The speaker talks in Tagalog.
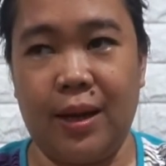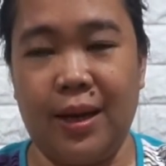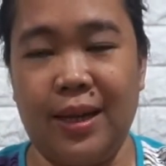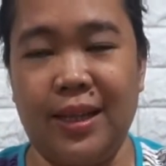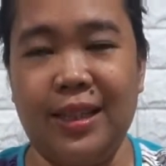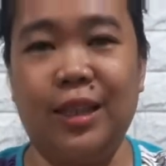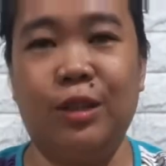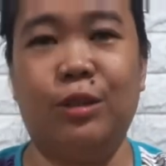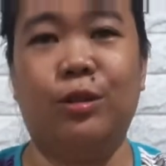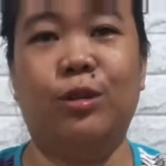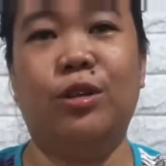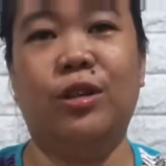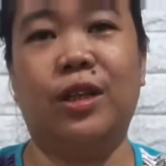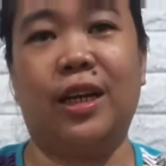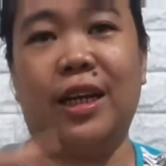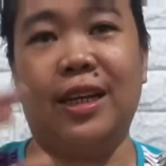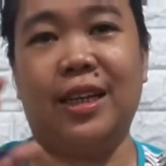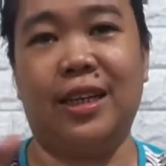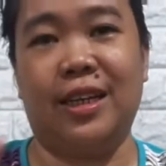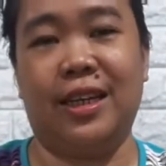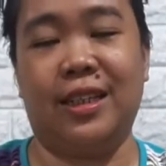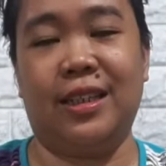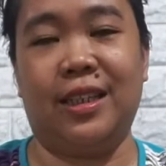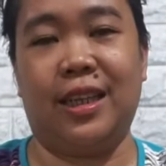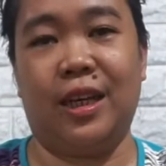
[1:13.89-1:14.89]
hindi ko
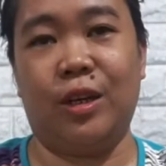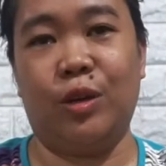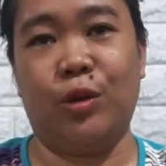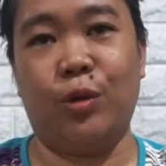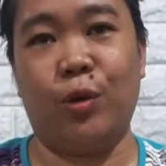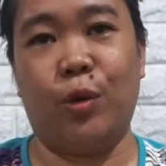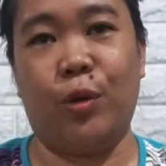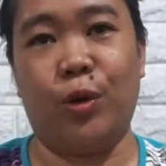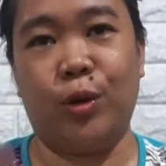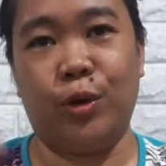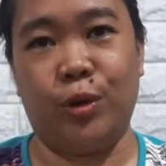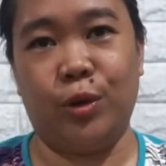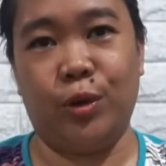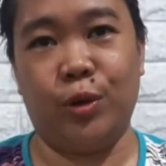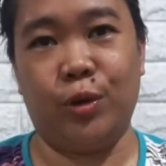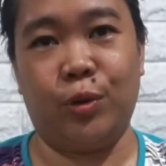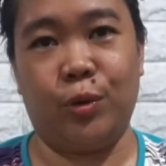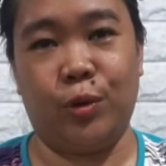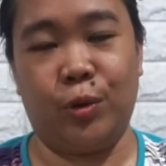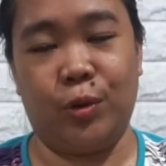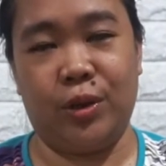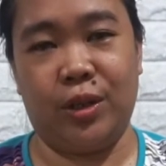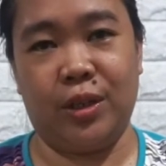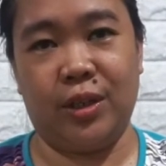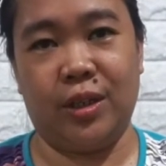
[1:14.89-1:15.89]
nakikita yung order
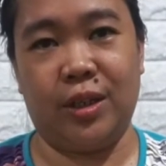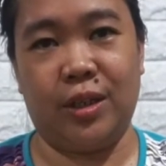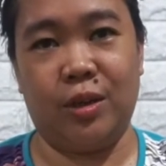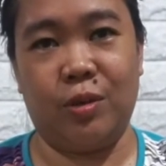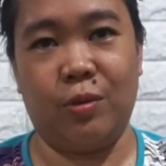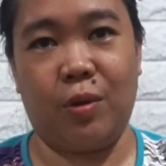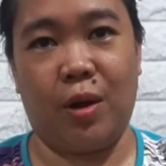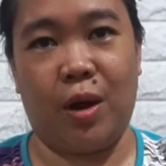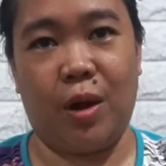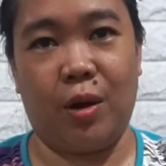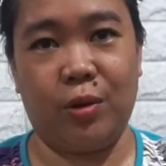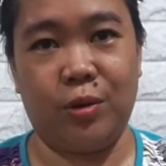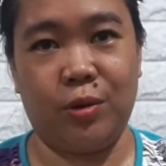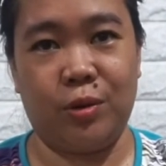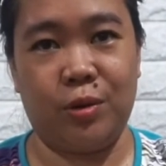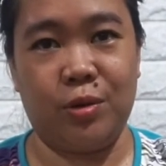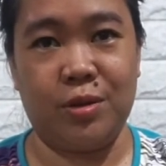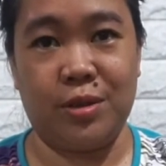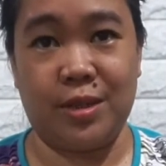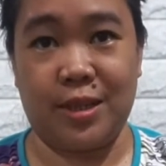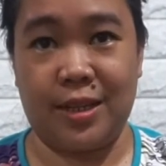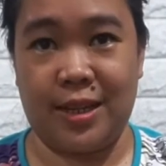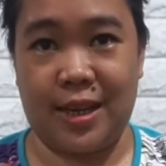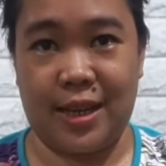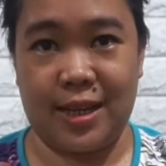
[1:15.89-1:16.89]
ko na ginawa ko dun
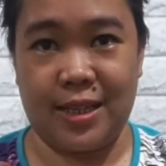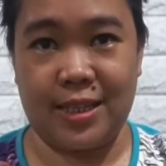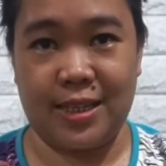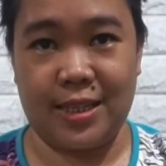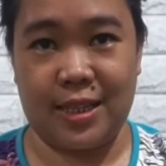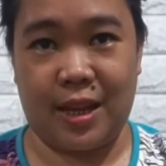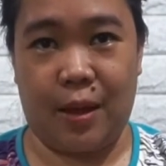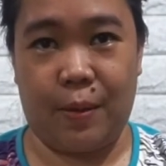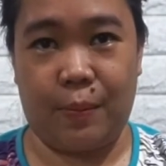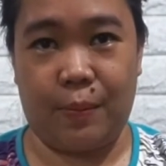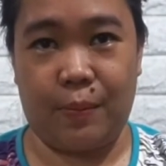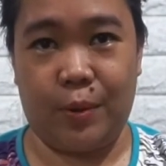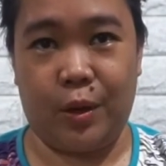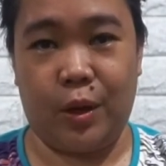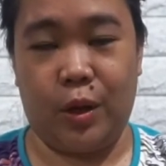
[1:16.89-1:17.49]
sa desktop.